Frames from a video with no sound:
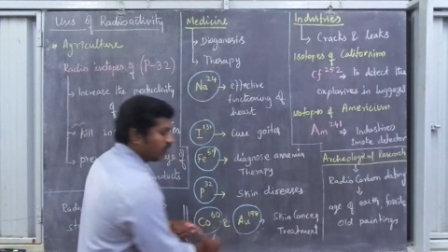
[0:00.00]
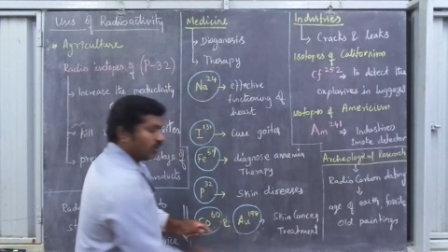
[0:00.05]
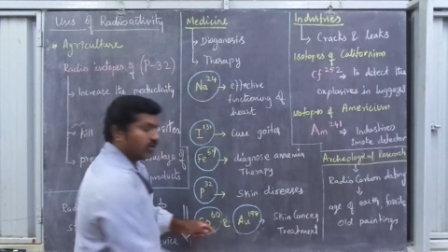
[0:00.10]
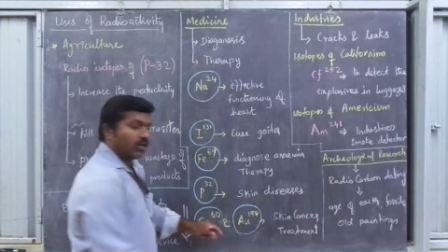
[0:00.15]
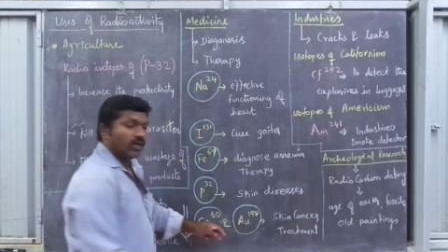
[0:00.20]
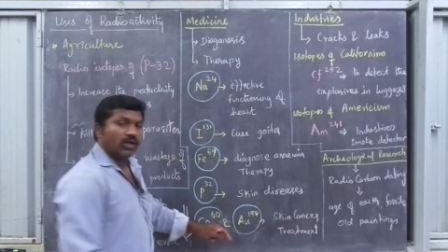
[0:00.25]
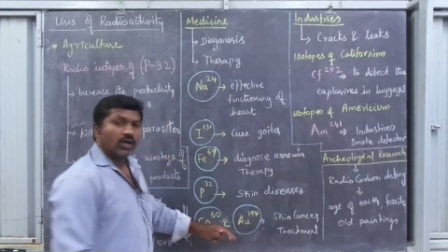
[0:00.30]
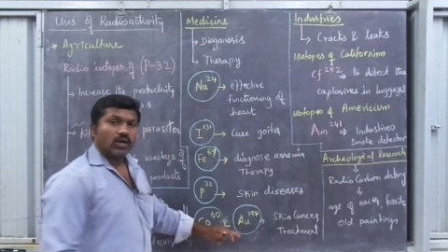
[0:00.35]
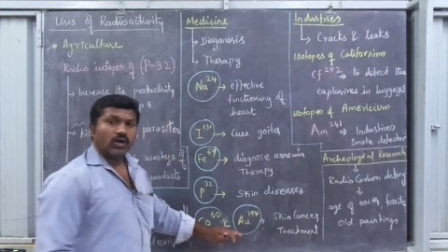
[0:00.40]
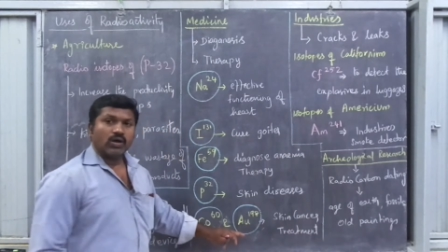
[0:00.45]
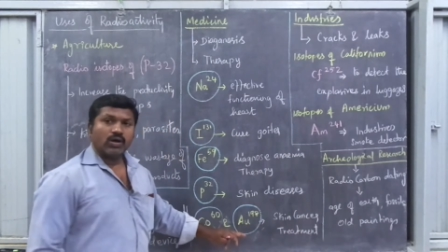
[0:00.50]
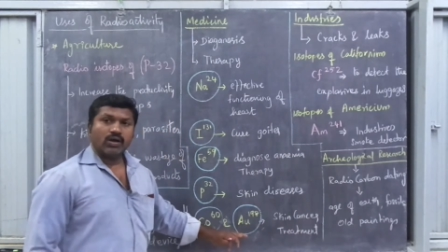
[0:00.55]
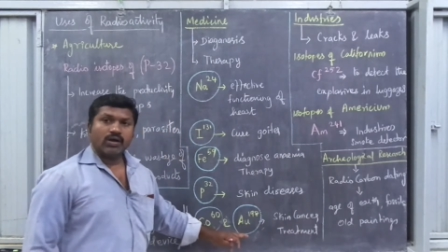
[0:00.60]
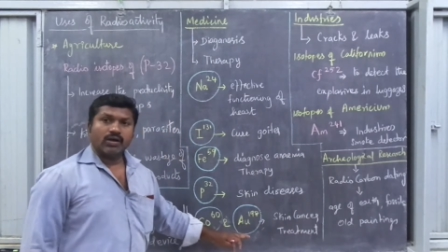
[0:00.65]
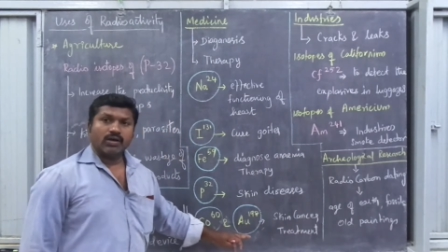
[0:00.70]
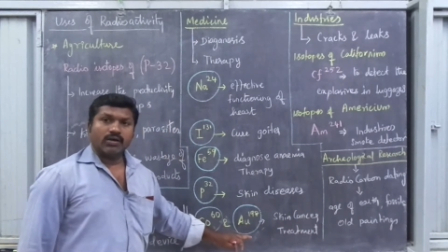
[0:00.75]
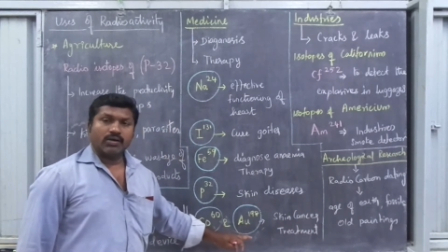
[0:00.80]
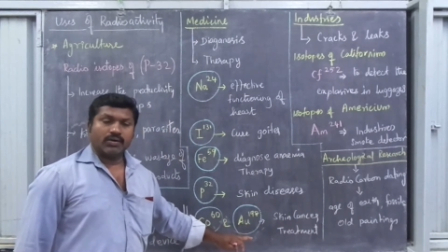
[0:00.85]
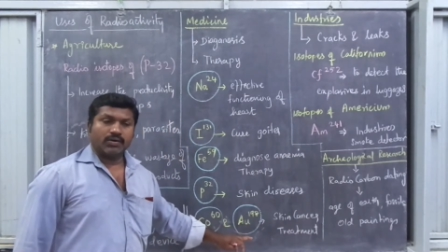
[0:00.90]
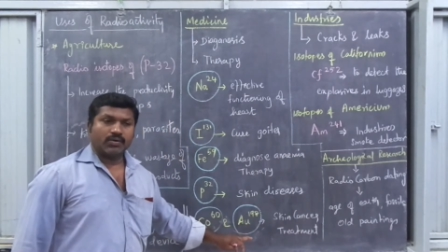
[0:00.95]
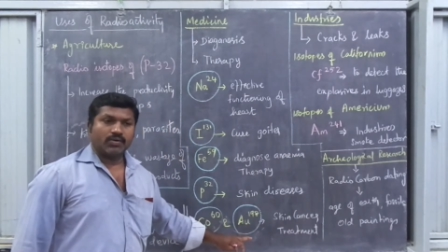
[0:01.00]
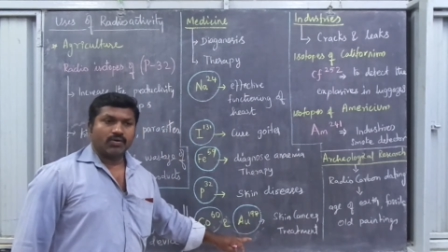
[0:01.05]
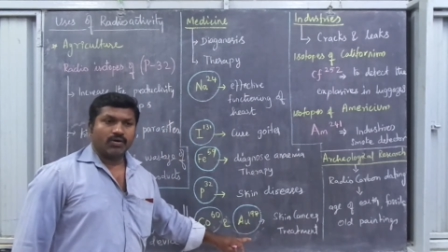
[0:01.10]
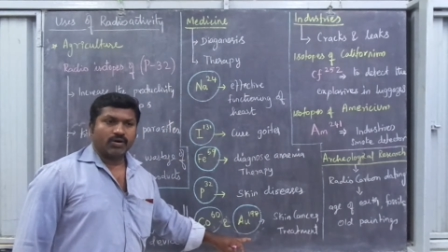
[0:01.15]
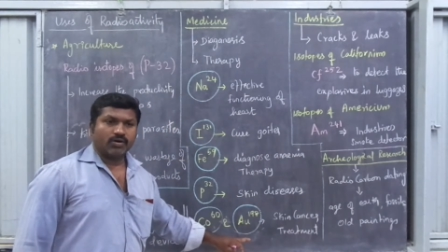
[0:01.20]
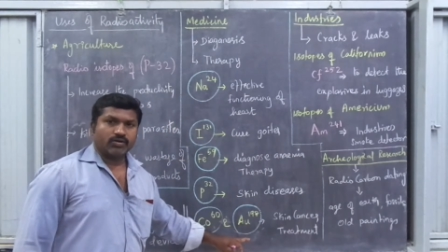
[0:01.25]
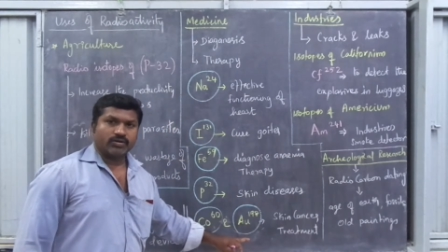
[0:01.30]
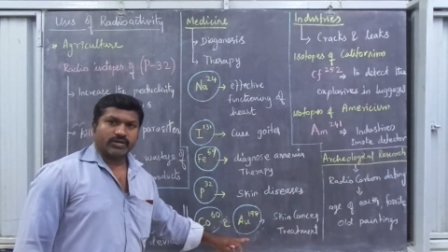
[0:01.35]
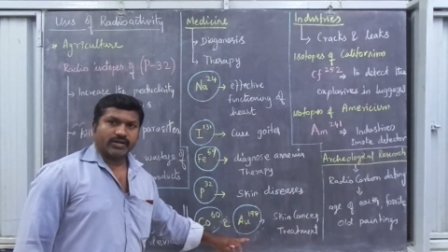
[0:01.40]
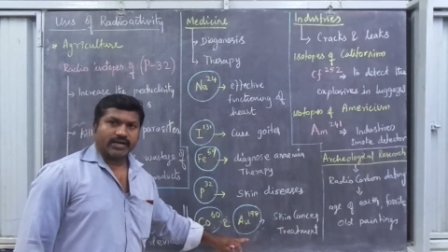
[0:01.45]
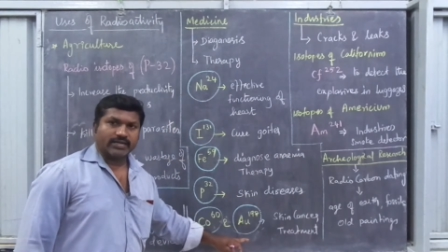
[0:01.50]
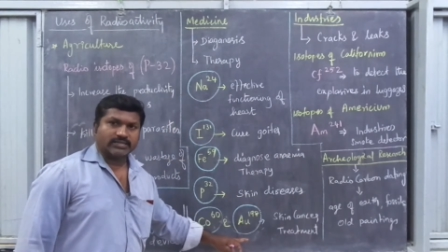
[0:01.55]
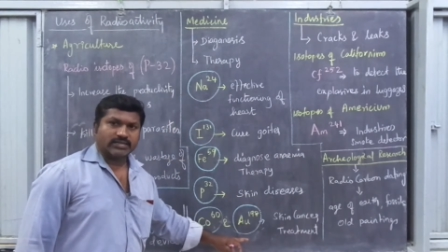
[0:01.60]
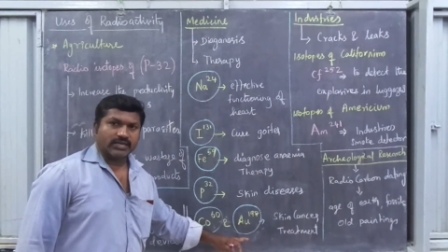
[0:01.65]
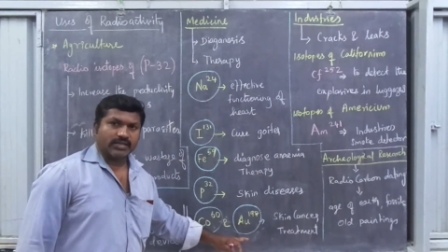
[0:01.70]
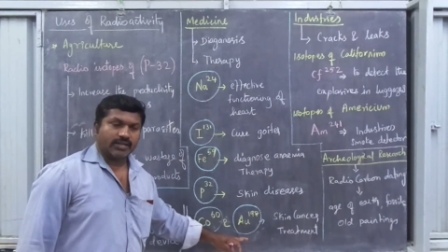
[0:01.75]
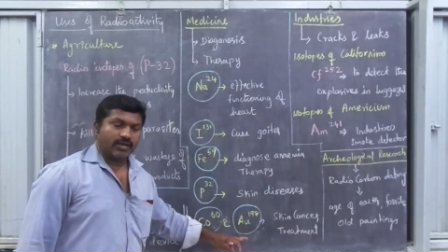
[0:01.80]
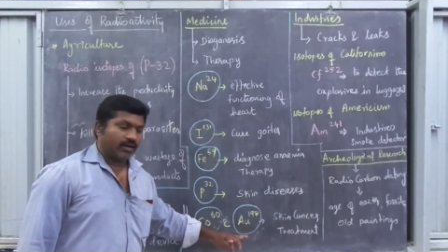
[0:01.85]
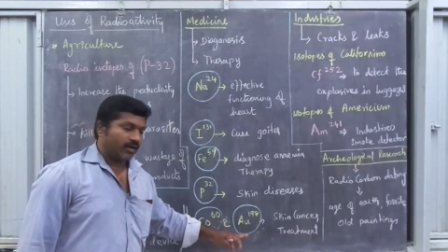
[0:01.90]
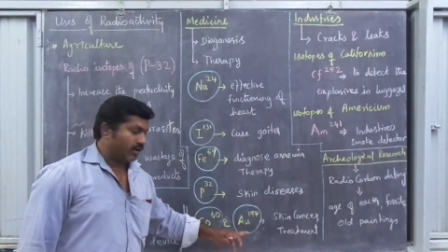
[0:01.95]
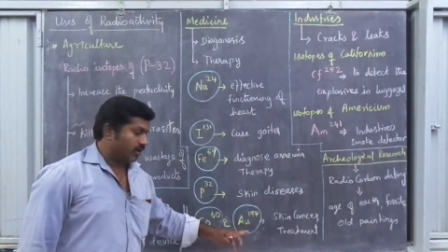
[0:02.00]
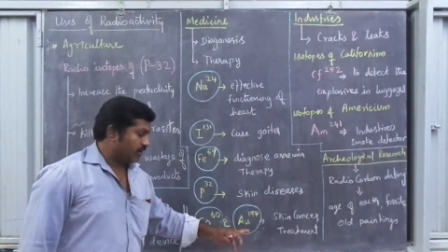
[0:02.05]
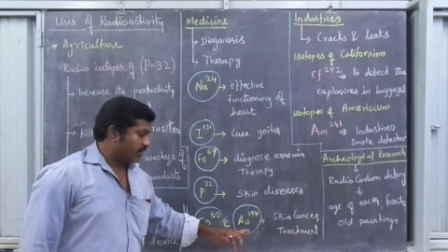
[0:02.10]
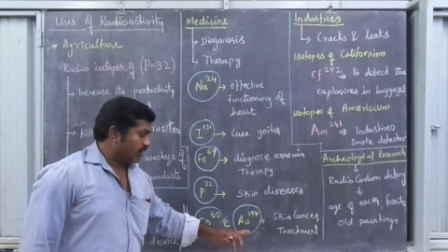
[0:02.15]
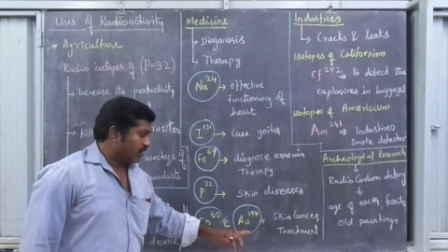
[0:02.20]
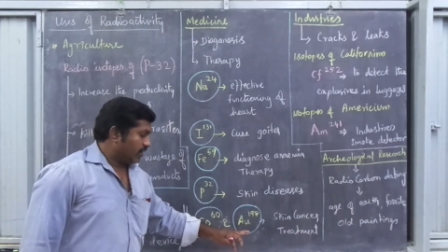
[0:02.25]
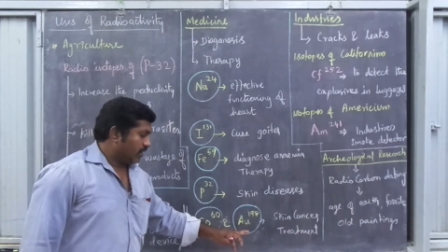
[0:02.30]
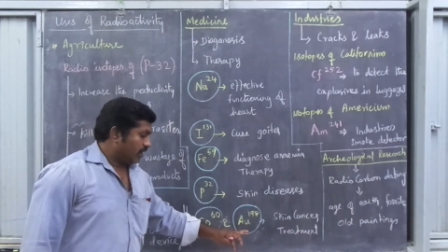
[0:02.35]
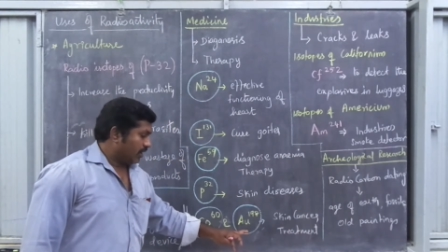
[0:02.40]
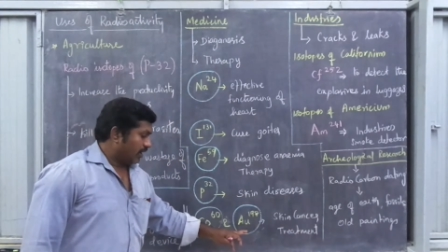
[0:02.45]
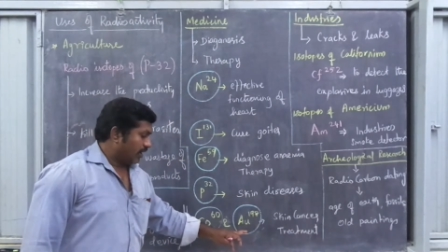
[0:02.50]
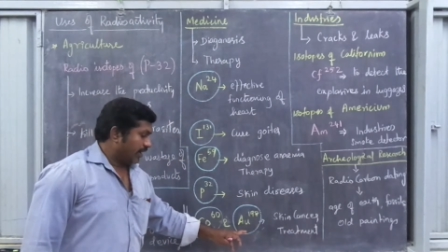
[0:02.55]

கோல்டு கோல்டு கொஞ்சம் காஸ்ட்லி தான்